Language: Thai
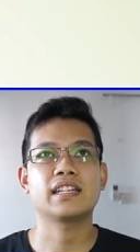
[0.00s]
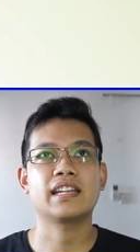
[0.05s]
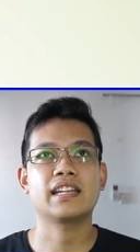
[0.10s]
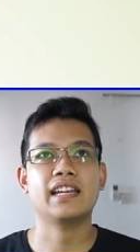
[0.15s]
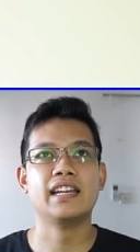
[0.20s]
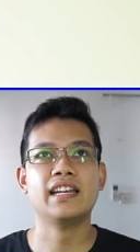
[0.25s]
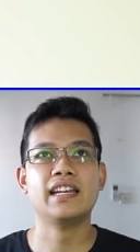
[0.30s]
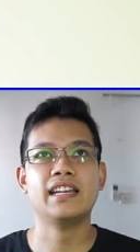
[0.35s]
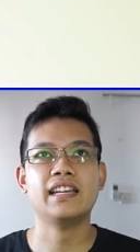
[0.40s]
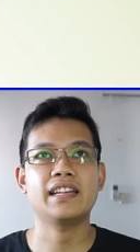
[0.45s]

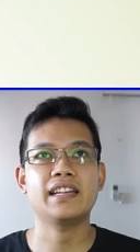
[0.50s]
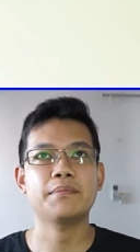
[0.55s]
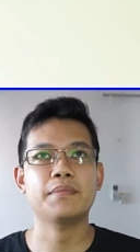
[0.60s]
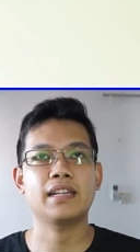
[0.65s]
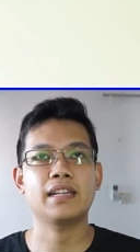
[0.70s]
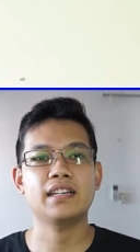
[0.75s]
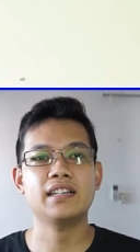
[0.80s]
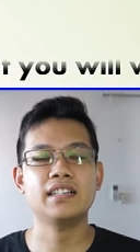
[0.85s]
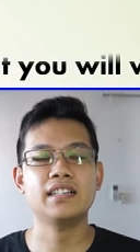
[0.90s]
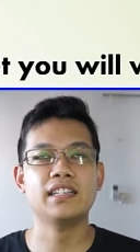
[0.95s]
เอ้มา
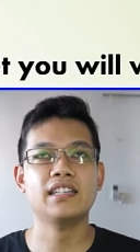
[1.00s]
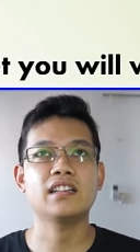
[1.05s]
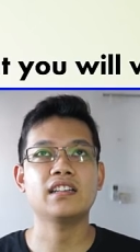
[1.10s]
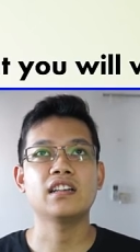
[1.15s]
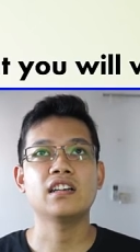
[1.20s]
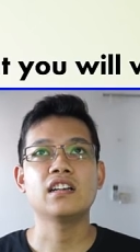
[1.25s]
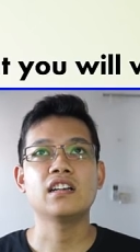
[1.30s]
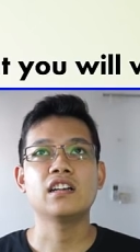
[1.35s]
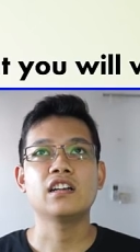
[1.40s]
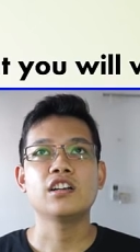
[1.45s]
เลย
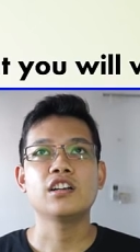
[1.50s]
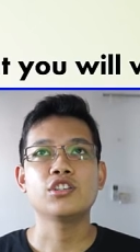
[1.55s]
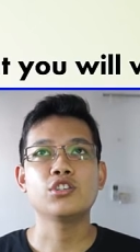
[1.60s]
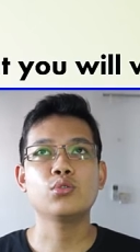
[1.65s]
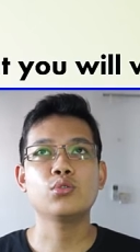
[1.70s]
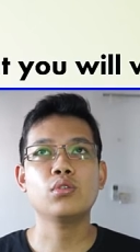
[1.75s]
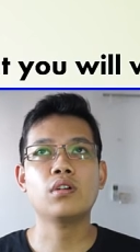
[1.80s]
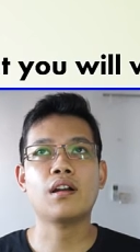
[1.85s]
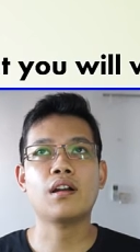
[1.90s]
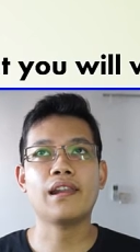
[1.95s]

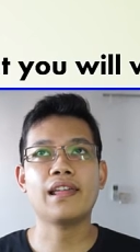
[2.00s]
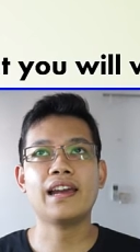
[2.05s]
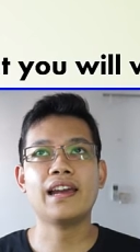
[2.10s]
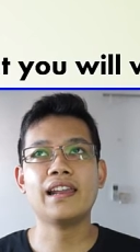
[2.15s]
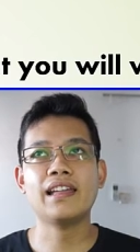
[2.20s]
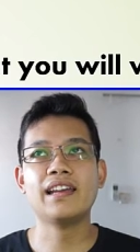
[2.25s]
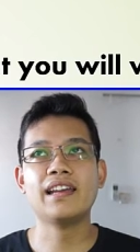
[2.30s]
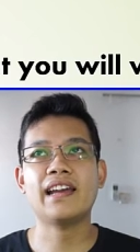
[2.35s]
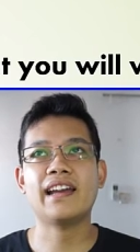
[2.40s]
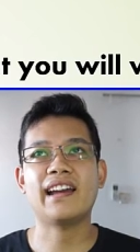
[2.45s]
you
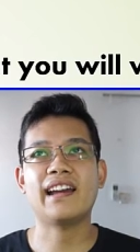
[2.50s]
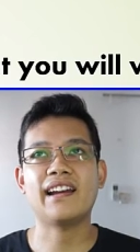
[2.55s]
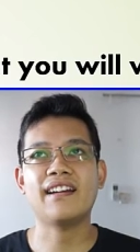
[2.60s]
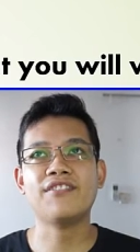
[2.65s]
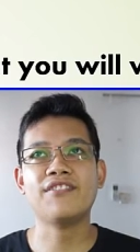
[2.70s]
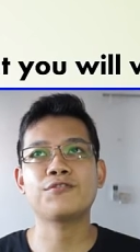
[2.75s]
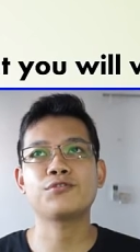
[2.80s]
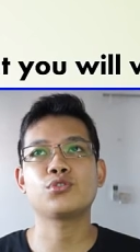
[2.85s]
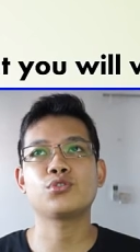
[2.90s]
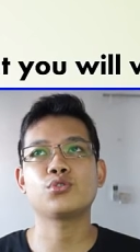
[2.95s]
clearly
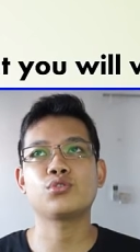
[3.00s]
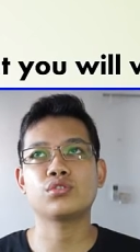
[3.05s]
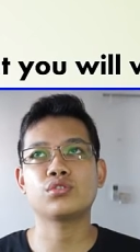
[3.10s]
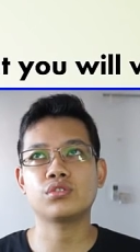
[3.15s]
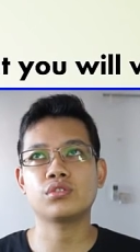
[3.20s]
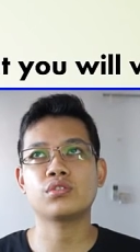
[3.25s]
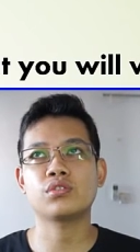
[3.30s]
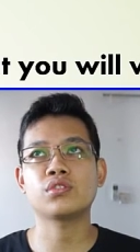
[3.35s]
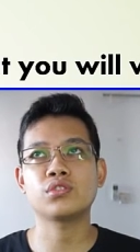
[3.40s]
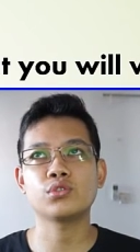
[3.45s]
have จุดจุด
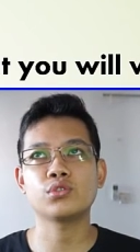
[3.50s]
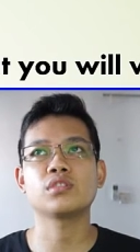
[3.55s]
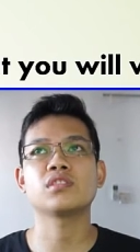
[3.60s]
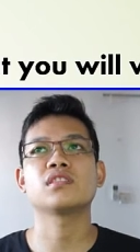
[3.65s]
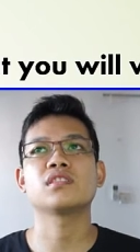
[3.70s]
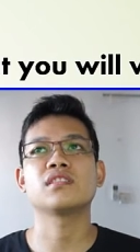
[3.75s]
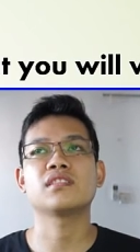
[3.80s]
จุดจุด